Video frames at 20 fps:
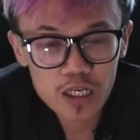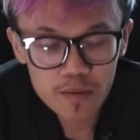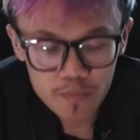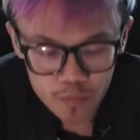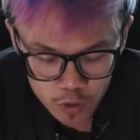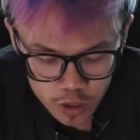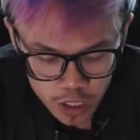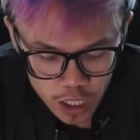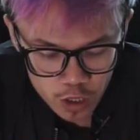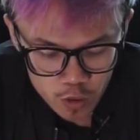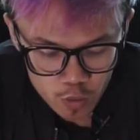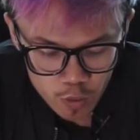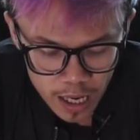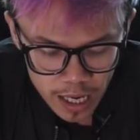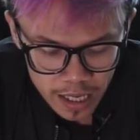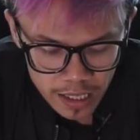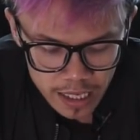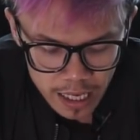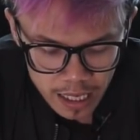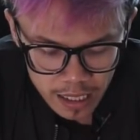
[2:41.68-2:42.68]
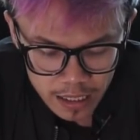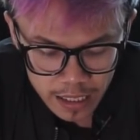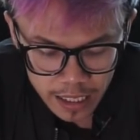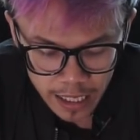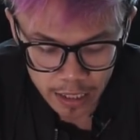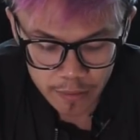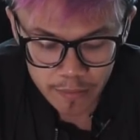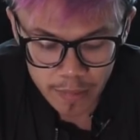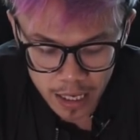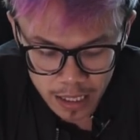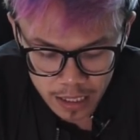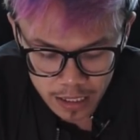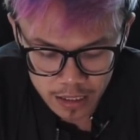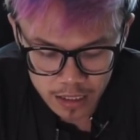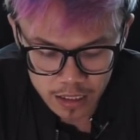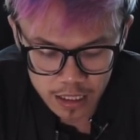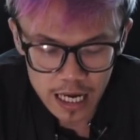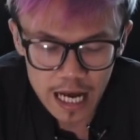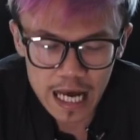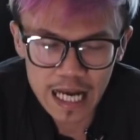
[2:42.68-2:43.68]
ini punya UI yang keren banget
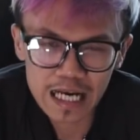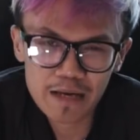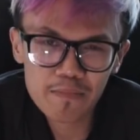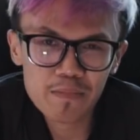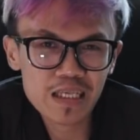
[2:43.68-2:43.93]
karena